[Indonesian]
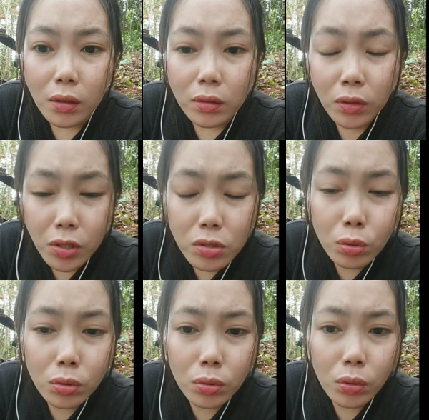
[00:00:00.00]
to
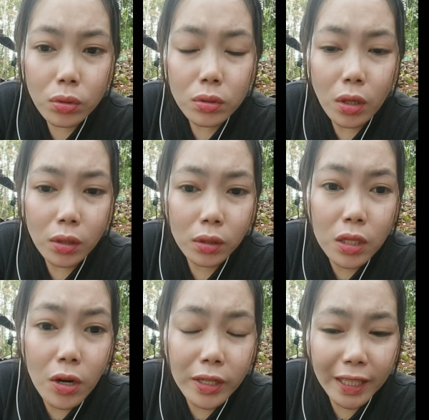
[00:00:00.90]
sundung do
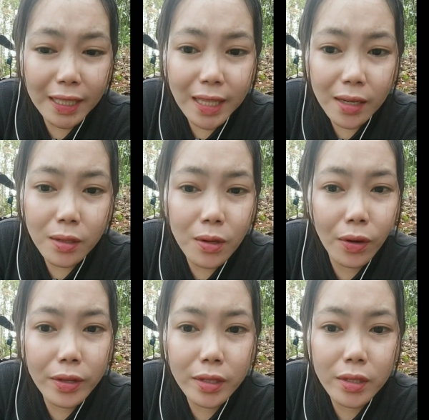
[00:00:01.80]
kinarikatan
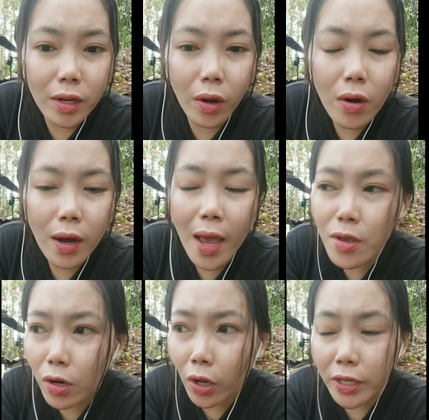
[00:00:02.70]
diolo idih lo nga
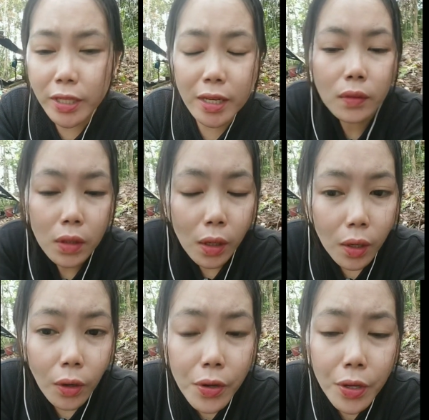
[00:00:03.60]
yolo idih nga
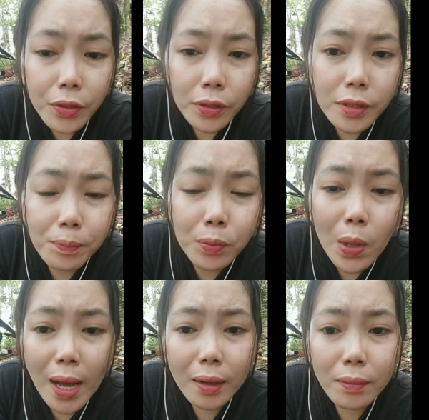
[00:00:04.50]
ngoyon di
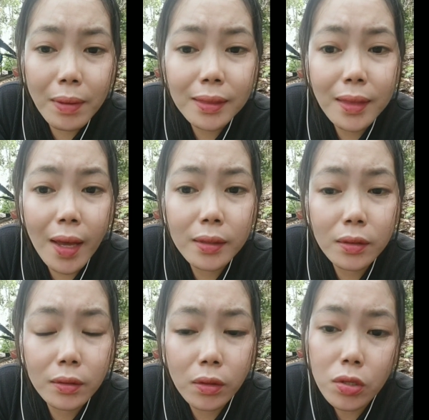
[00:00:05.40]
puak mantad
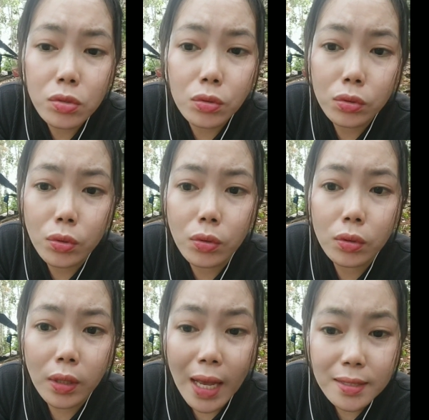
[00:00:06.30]
to
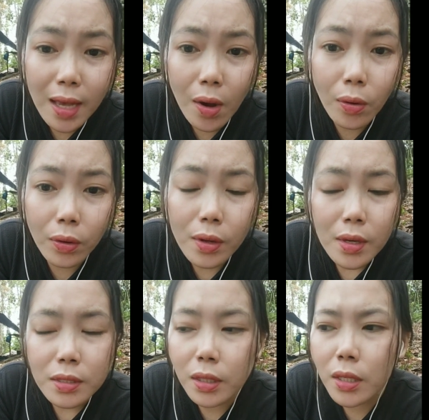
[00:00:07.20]
sundung kasaho.
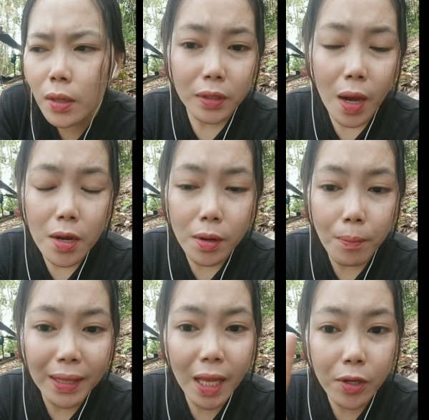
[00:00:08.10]
Jadi
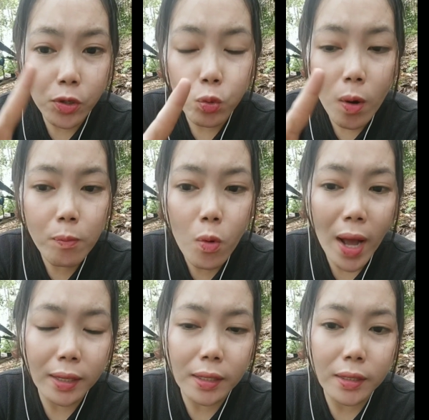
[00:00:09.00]
Mantado ada dua
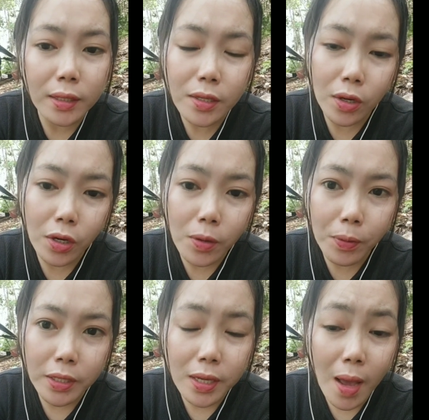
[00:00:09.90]
puak kidi yolo ya ne
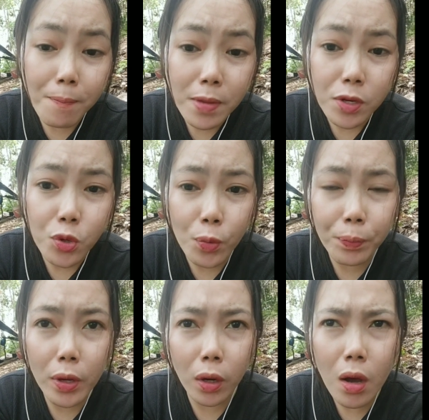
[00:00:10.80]
podinga minihup
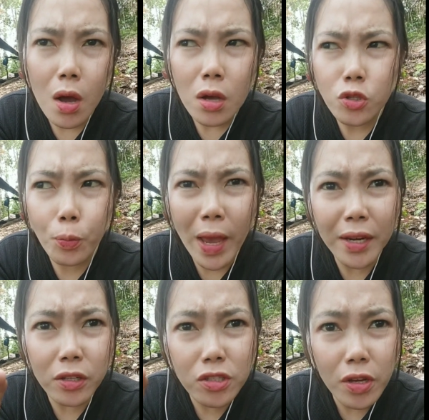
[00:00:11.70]
yolo ya supaya
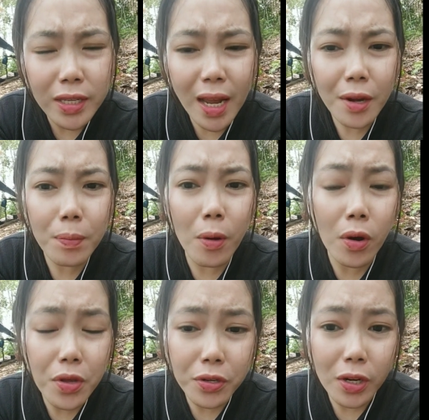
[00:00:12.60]
ada serak na
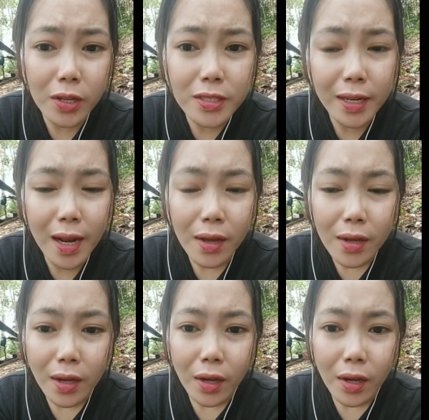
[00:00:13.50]
pengoyon yolo ya sarango